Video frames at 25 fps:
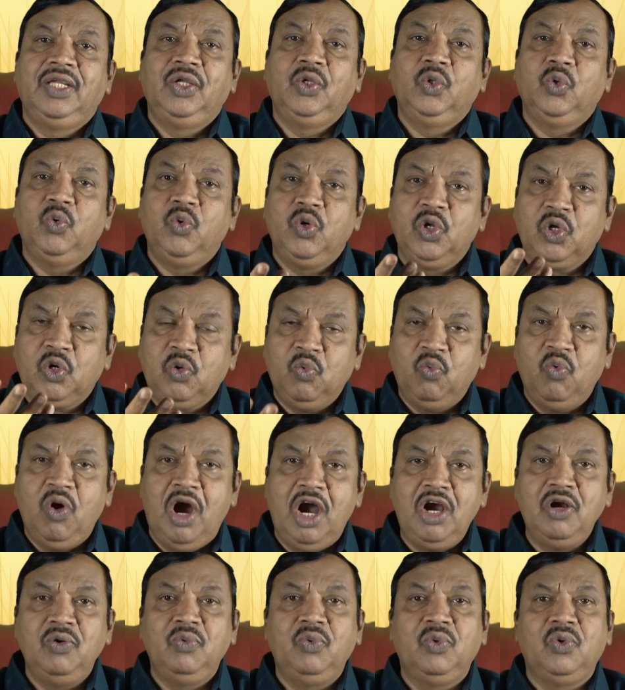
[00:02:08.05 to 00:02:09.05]
இது உனக்கு
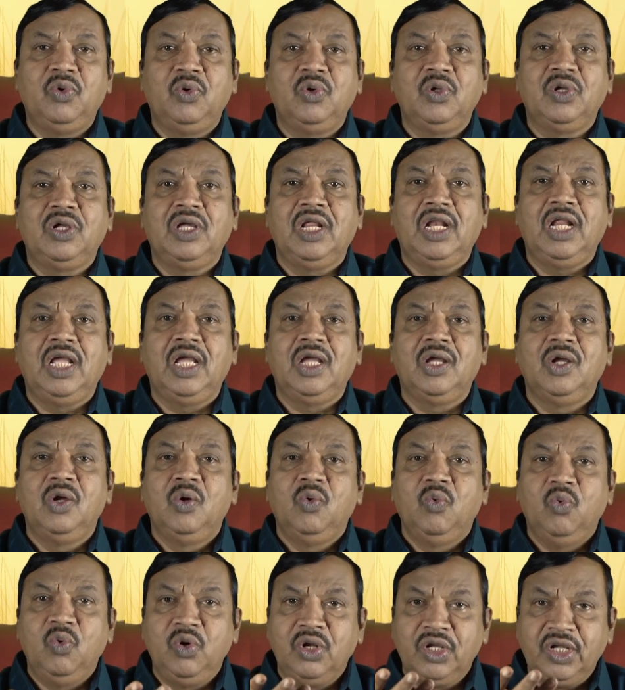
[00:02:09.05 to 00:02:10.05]
வாழ்வு கொடுக்கிற
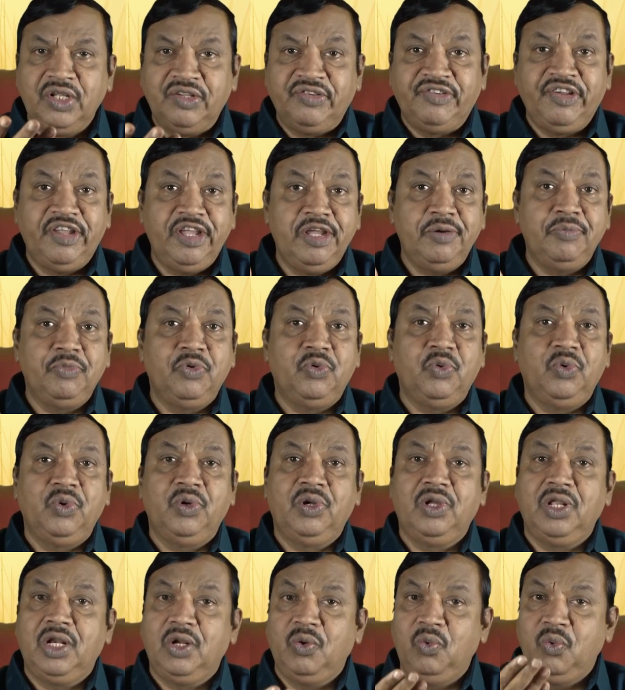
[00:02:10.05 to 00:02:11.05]
உனக்கு ஜெயம்
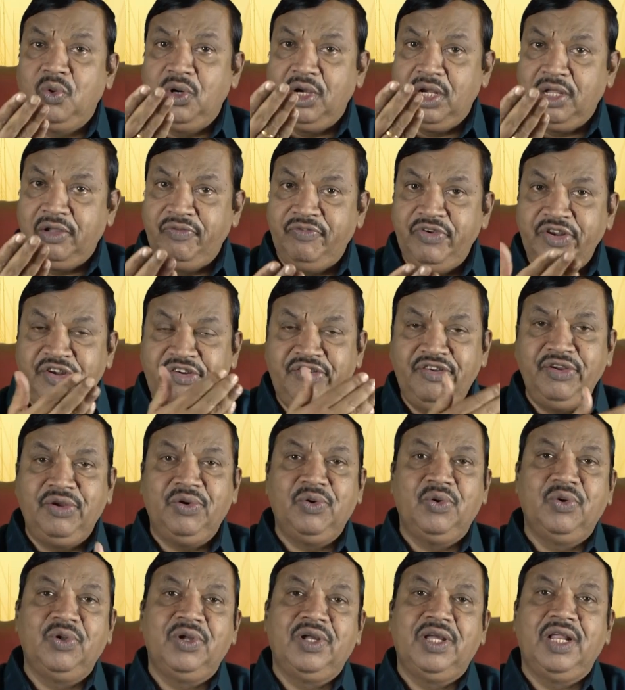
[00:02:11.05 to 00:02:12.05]
கொடுக்கிற உங்களுக்கு வெற்றி
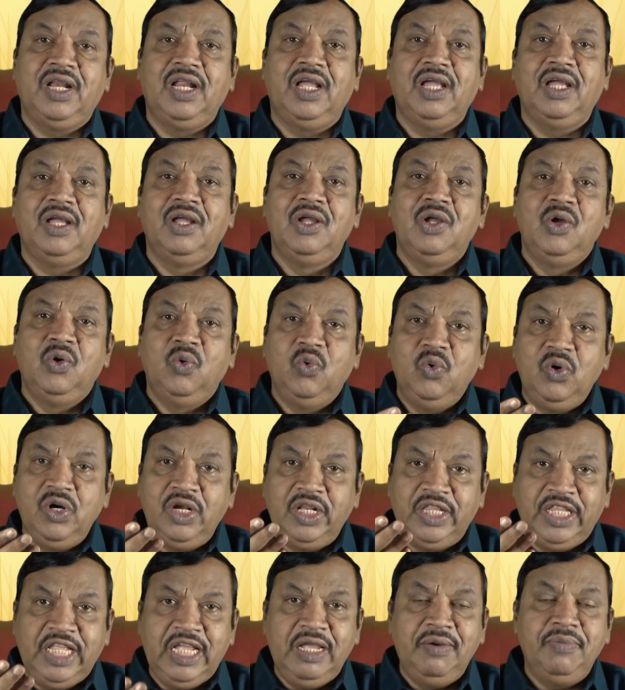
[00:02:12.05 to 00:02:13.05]
கொடுக்கிற
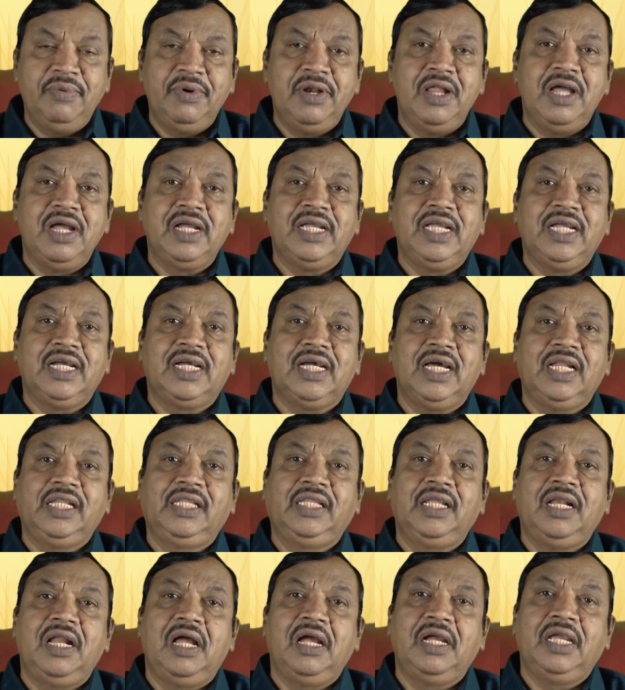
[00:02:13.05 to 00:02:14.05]
உங்கள் தேவனாகிய
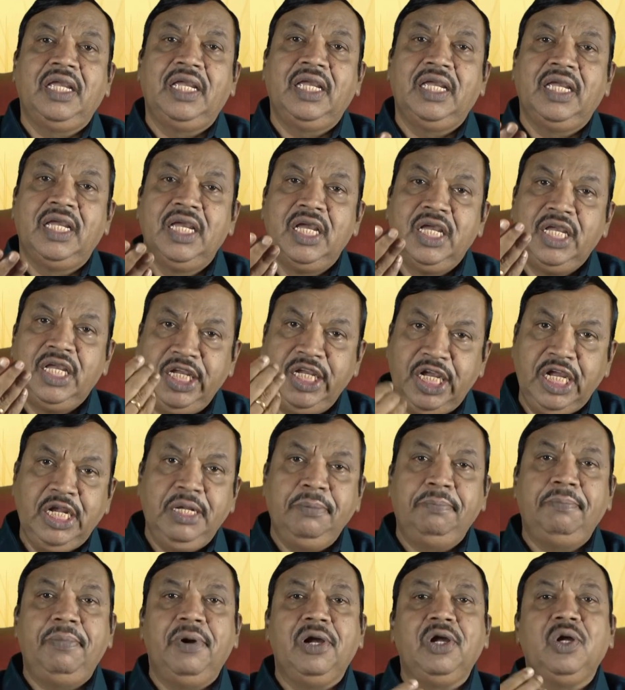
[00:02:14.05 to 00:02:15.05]
கர்த்தராகிய
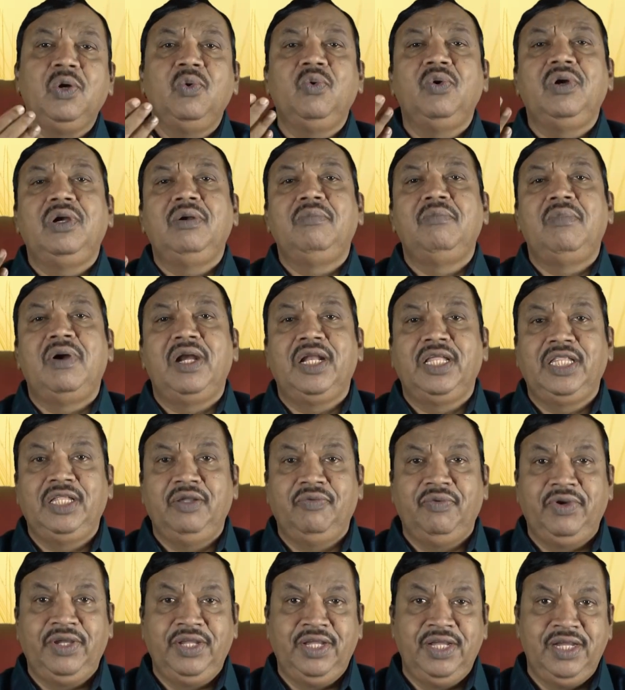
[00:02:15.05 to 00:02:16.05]
என் பக்கம் உங்கள்
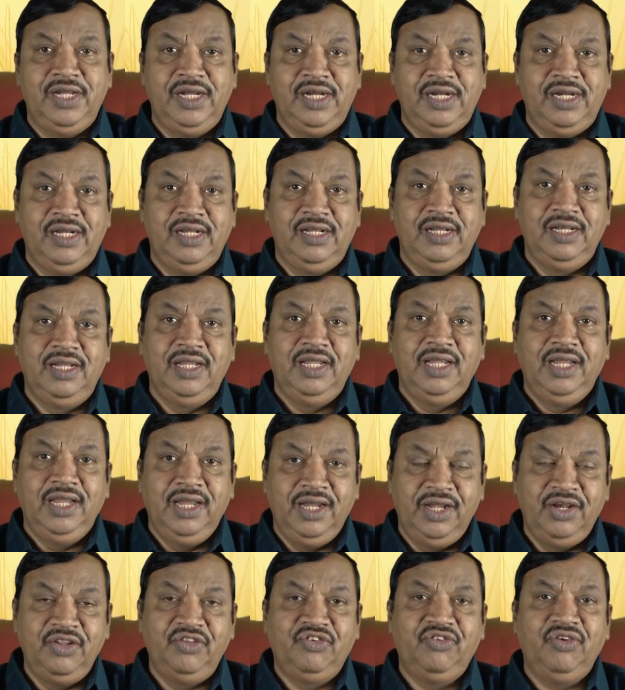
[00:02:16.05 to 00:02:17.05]
மனதை வையுங்கள்
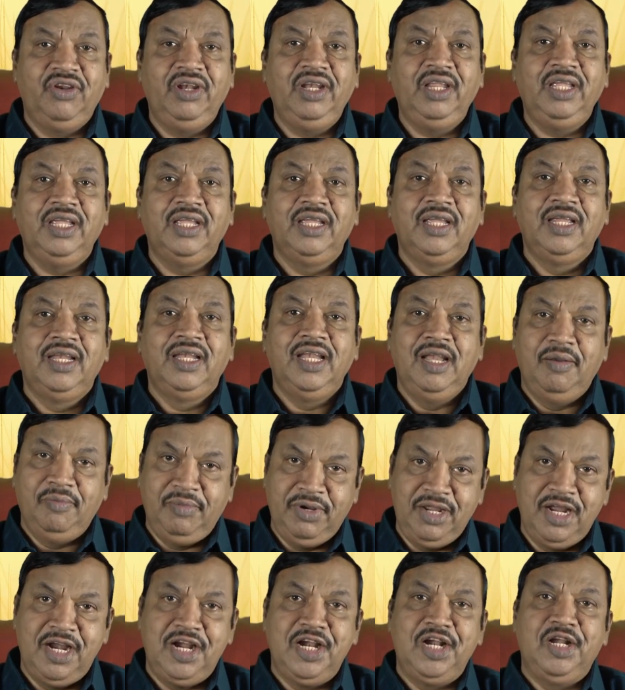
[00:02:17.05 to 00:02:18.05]
என்று சொல்லி
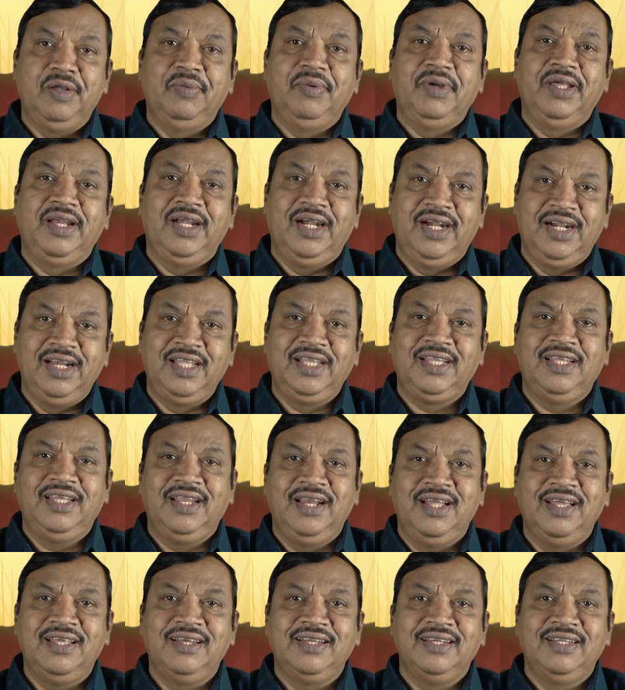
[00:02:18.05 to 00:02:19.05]
நம்மை ஆண்டவர்
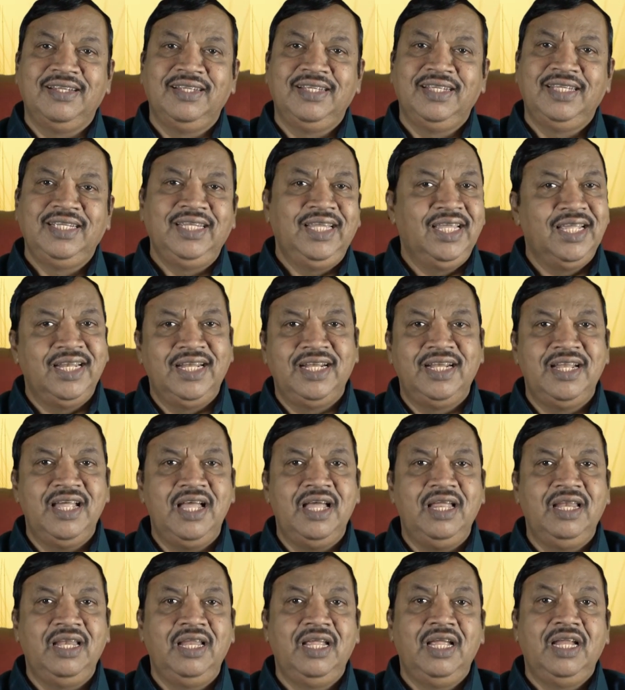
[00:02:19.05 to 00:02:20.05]
அழைக்கிறார்
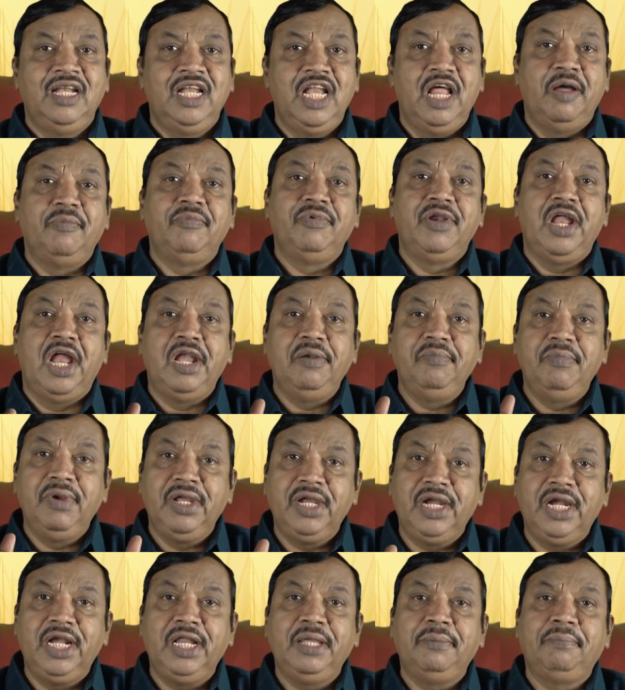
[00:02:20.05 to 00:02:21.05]
ஏனென்றால் நாம்
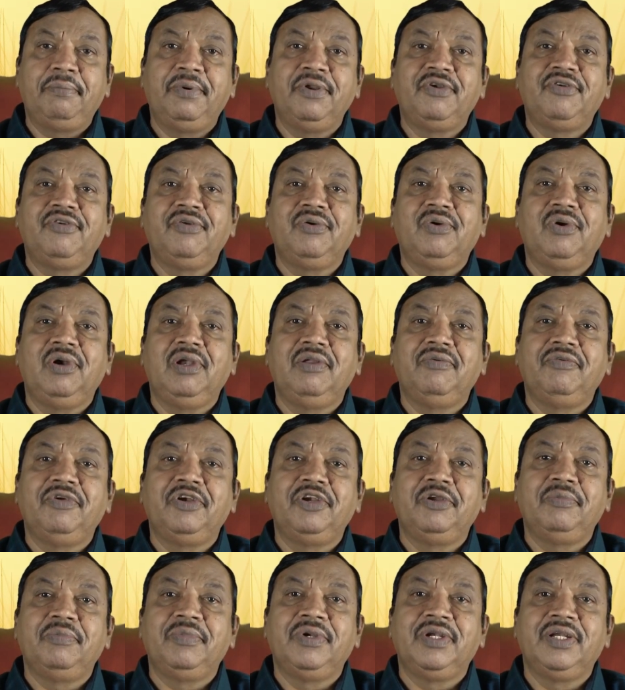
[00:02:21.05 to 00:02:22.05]
நன்மைகளை பெற்றுக்கொள்ள
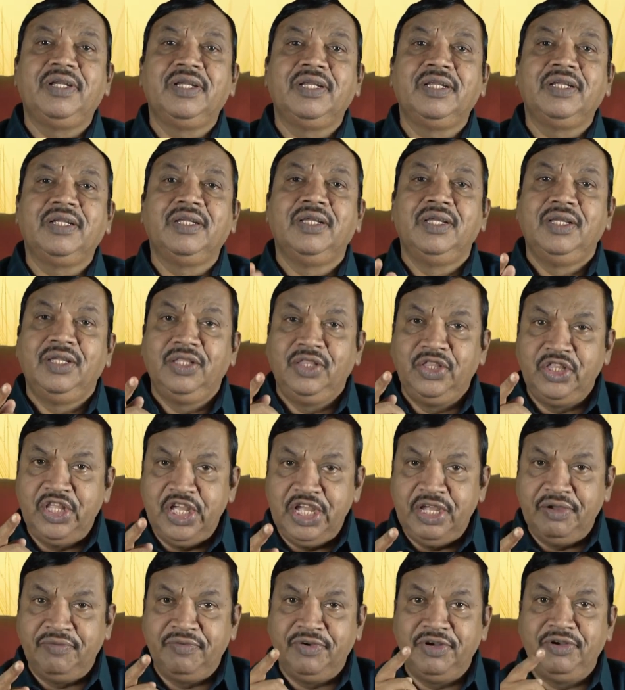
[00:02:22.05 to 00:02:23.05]
வேண்டும் என்று
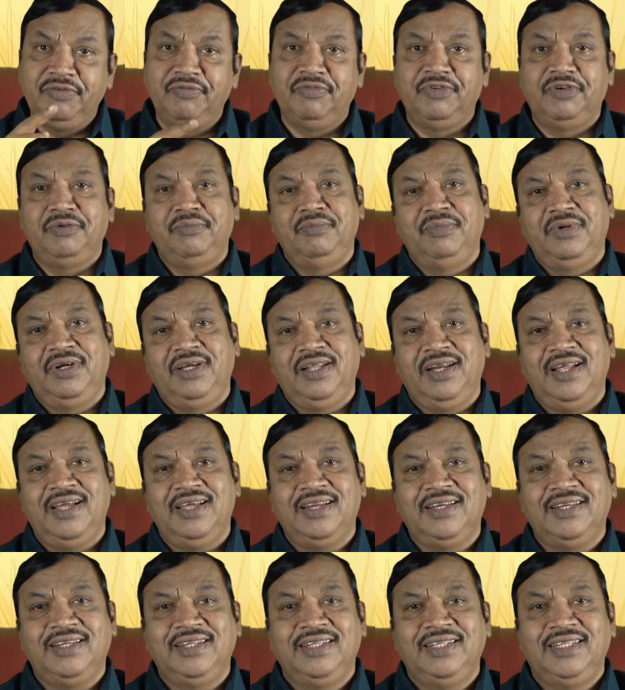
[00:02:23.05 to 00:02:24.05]
தேவன்
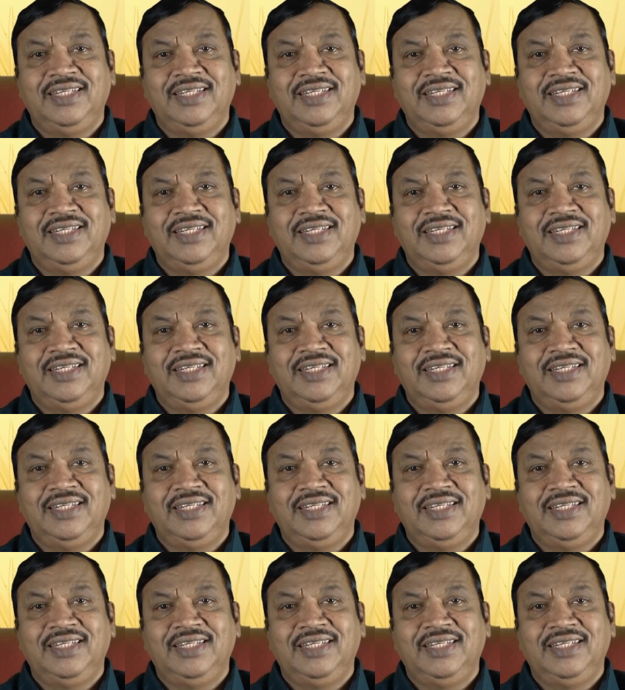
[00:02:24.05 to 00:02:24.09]
விரும்புகிறார்